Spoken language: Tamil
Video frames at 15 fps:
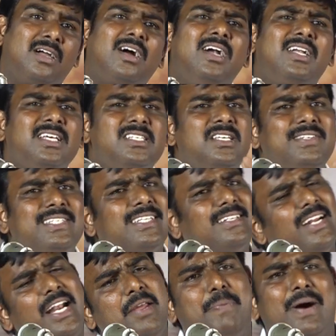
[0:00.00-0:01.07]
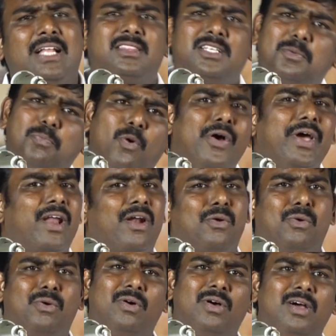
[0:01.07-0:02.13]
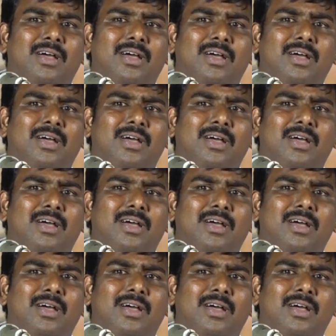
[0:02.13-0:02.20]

கர்டசி விசிட்னா நீ பார்த்துட்டு போயிடணும்